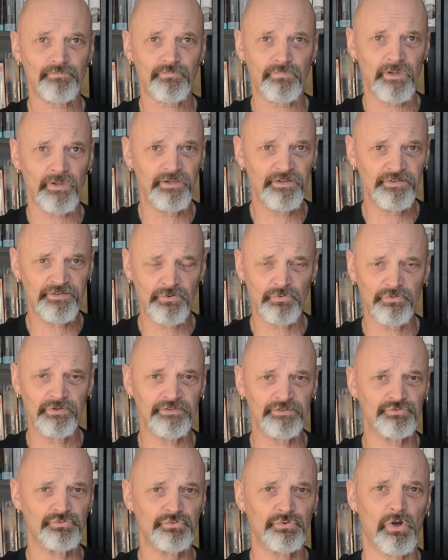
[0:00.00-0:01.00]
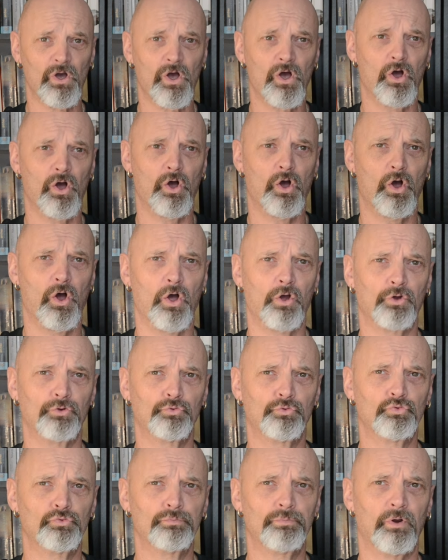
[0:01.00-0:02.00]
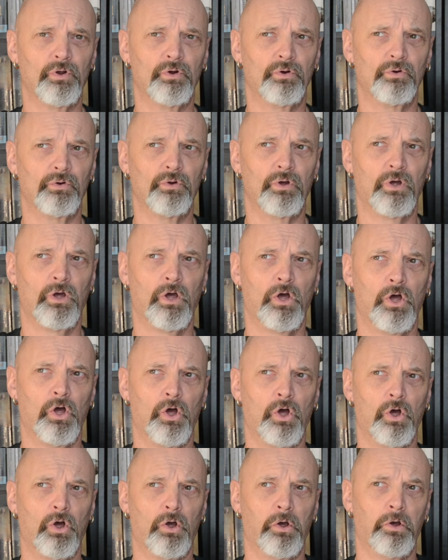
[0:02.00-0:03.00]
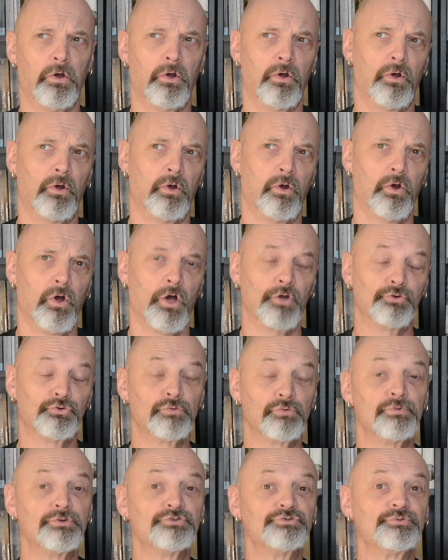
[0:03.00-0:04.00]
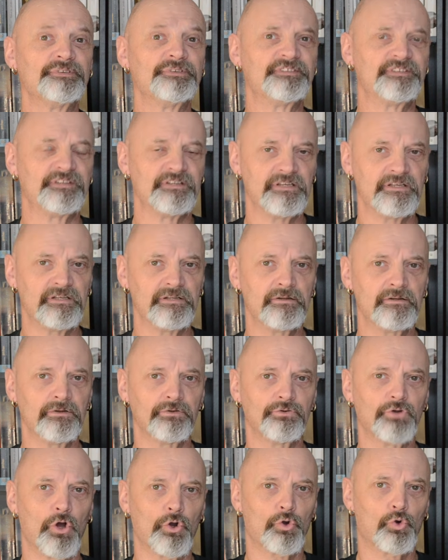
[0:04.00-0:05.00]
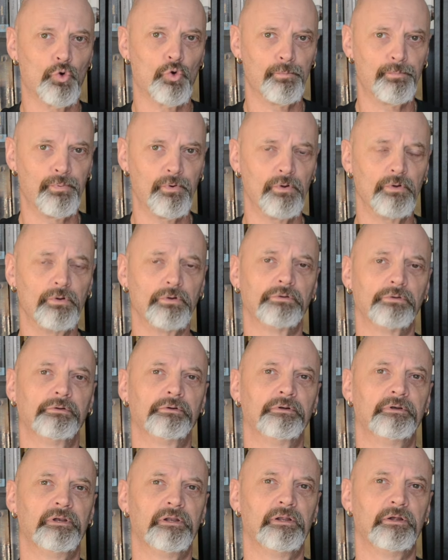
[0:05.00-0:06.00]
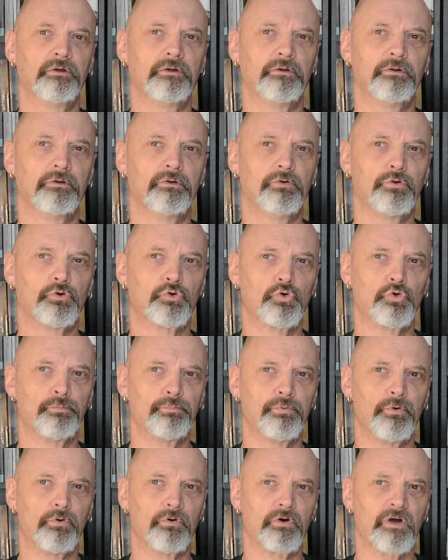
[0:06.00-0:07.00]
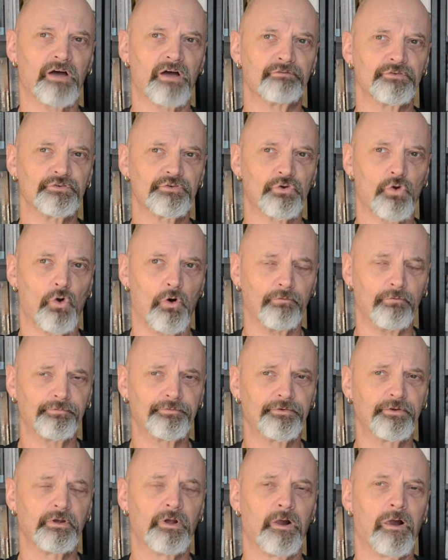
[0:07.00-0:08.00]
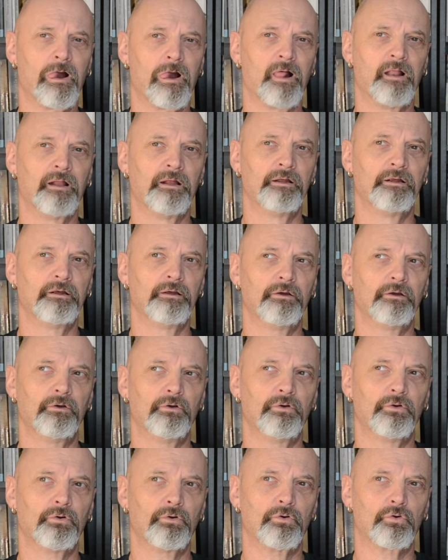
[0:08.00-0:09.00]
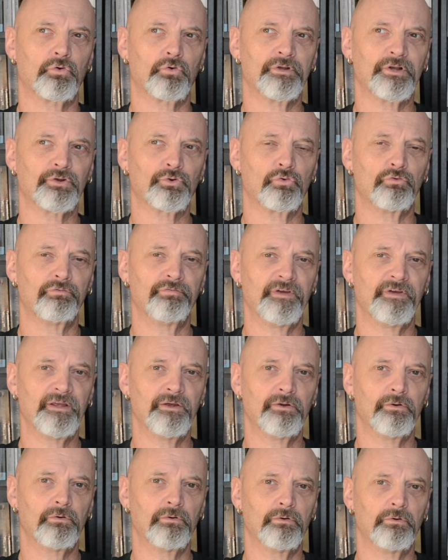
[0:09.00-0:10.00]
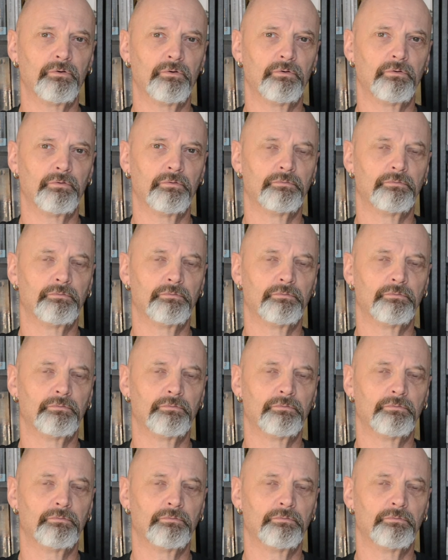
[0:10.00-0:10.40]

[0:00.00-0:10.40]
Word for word: Ici on est sur un, double, un double suicide d'un couple le, couple Ravenscroft, euh, qu'on a trouvé euh,